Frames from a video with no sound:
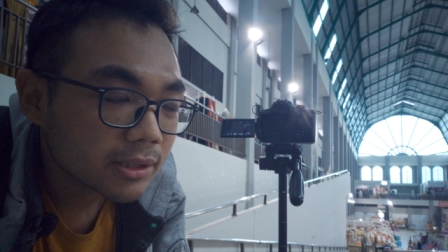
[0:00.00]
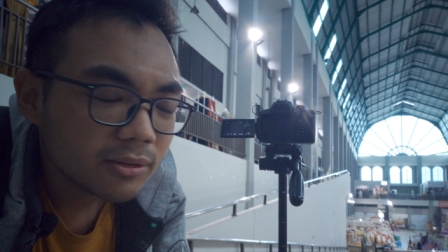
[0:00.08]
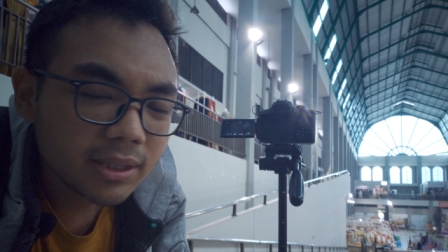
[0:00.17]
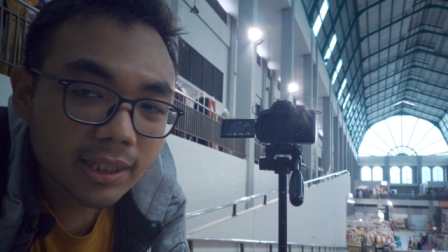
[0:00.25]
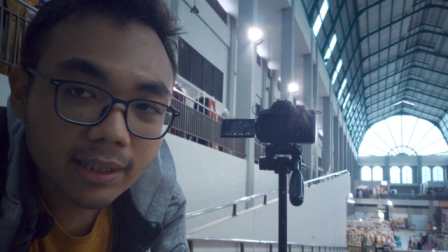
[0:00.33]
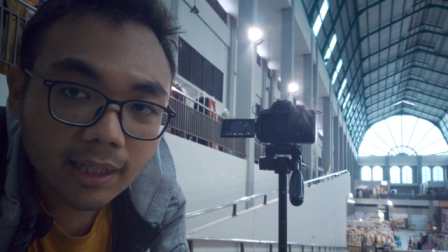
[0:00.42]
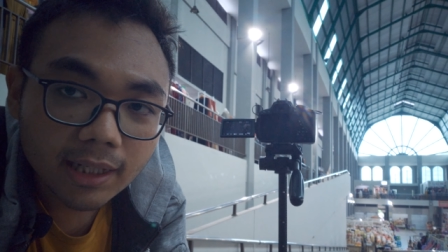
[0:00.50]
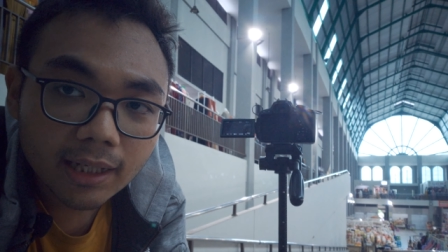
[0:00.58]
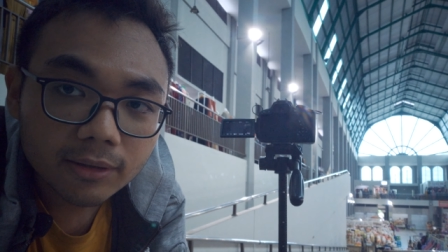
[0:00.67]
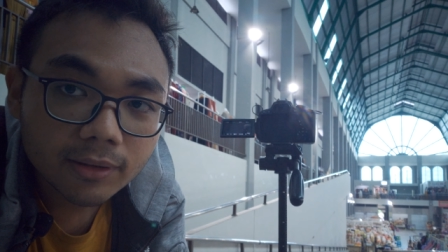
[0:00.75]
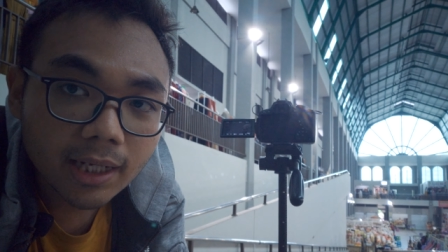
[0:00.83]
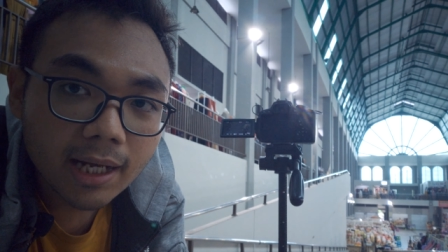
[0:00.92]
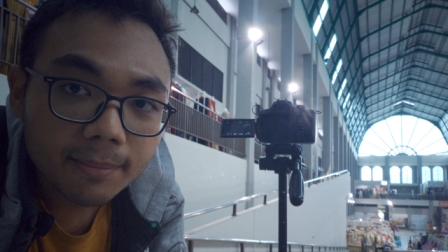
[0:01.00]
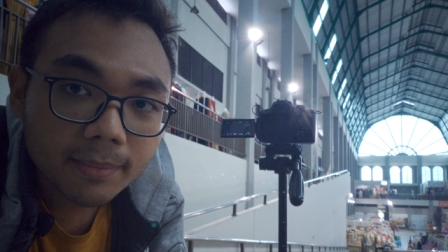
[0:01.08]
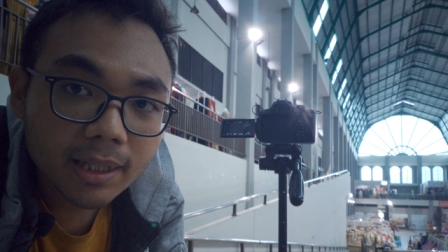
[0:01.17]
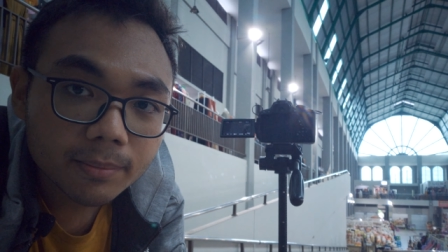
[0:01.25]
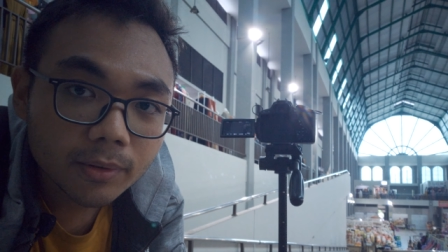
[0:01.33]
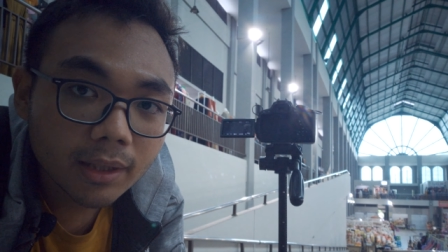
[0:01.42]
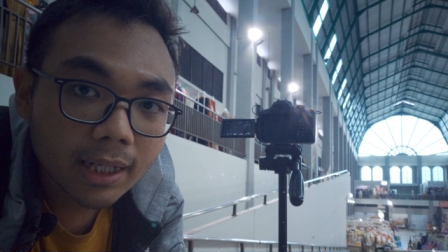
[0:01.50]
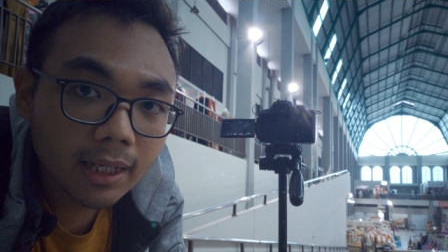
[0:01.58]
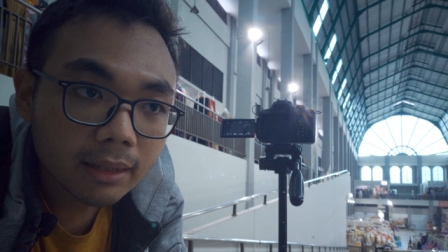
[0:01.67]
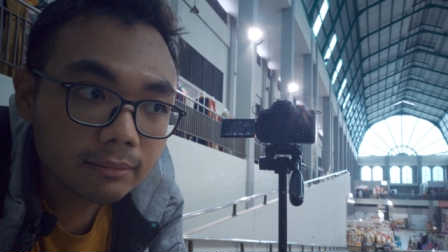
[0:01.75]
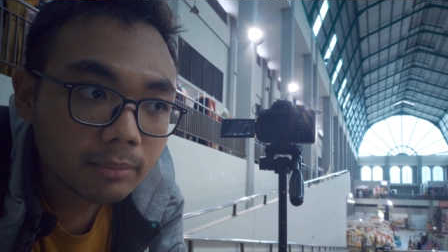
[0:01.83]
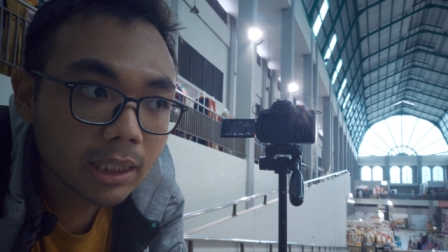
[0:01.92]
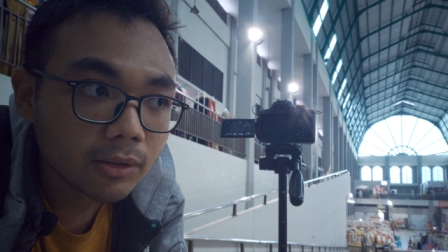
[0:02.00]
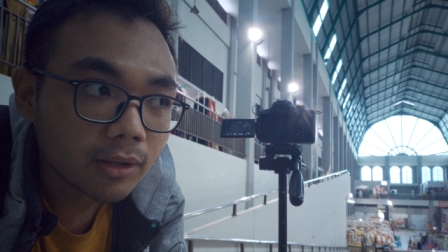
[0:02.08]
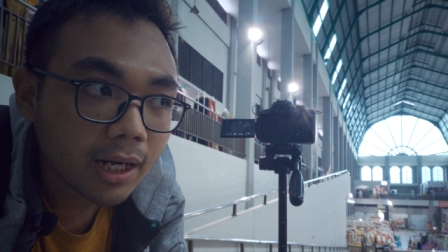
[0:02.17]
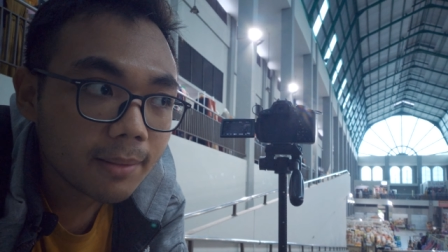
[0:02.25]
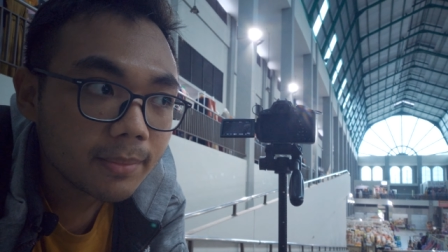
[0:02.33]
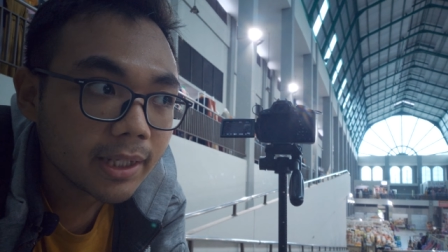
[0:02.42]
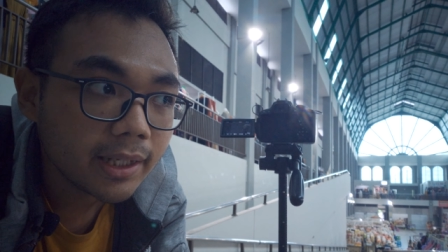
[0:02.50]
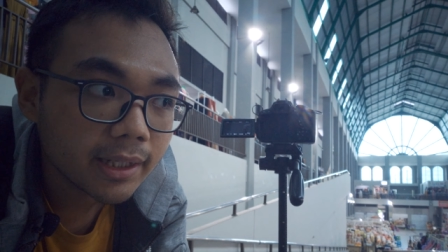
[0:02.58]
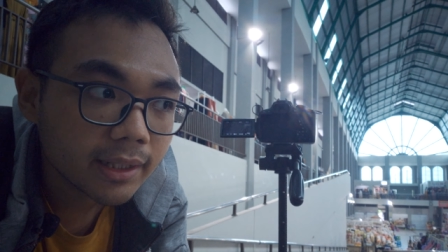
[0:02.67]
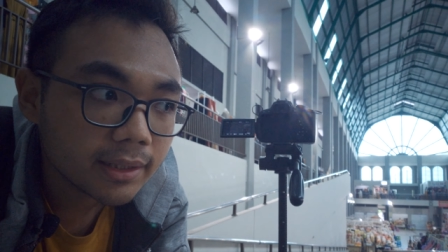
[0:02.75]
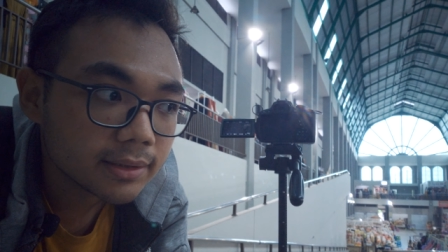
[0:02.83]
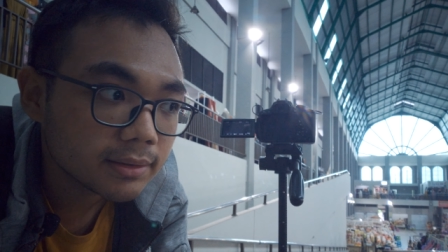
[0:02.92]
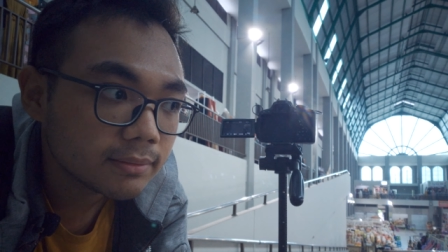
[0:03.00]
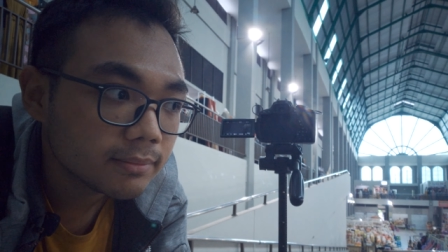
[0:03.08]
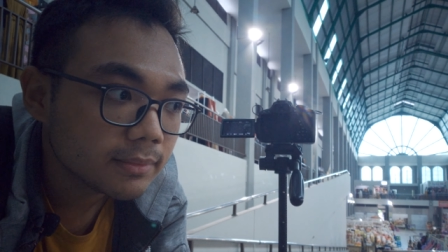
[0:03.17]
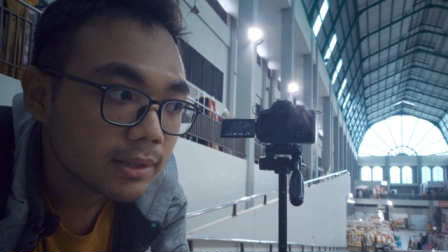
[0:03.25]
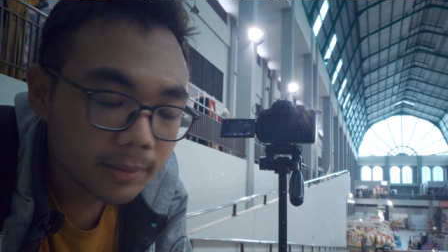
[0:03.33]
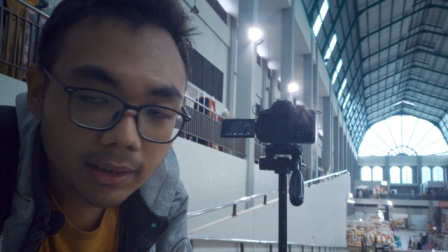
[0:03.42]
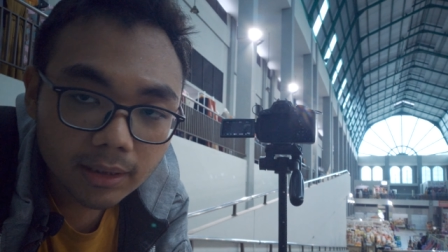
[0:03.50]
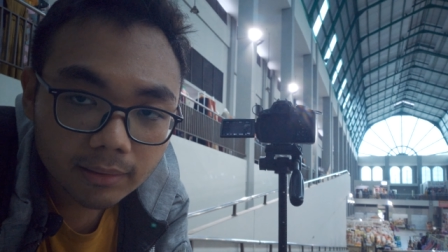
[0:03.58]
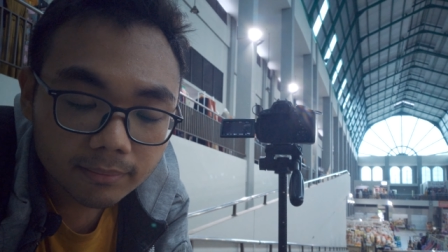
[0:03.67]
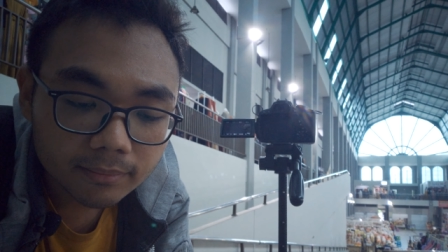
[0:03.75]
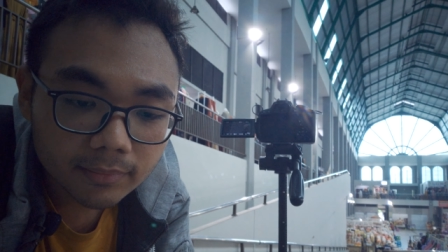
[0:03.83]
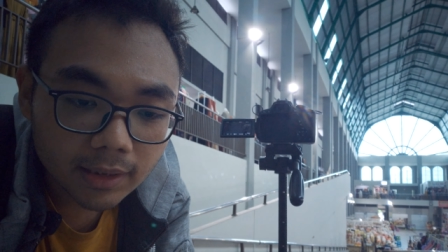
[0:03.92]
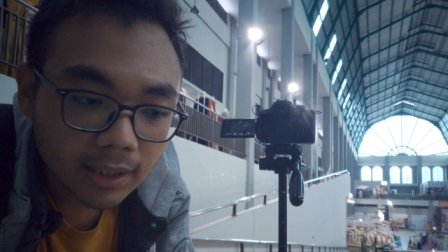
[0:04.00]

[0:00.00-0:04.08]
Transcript: waktunya terlalu lama buat panorama ya guys tapi